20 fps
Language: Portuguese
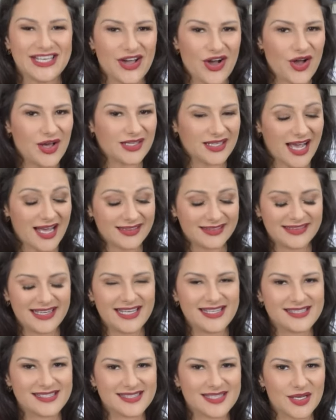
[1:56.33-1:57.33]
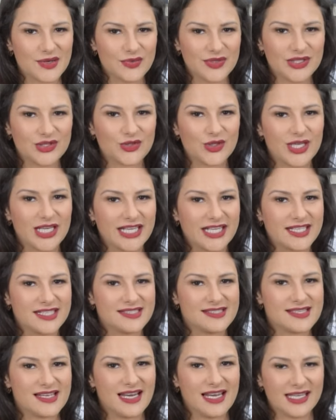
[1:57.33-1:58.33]
E ó, atenção
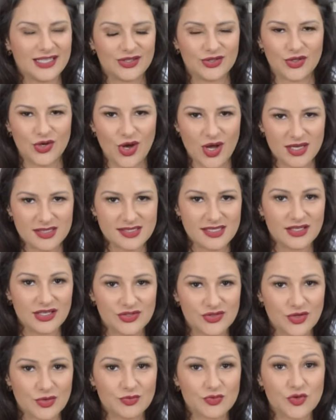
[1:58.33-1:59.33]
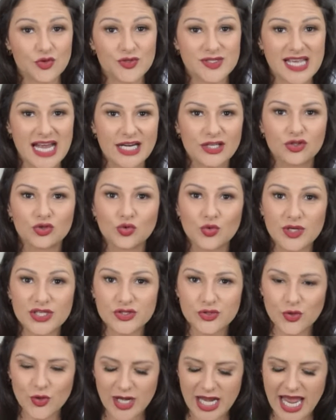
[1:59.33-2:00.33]
intolerantes à lactose, nós vamos usar
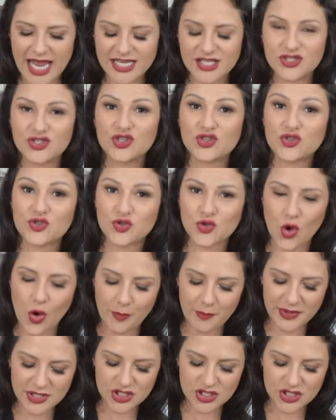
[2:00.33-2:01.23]
duas colheres de sopa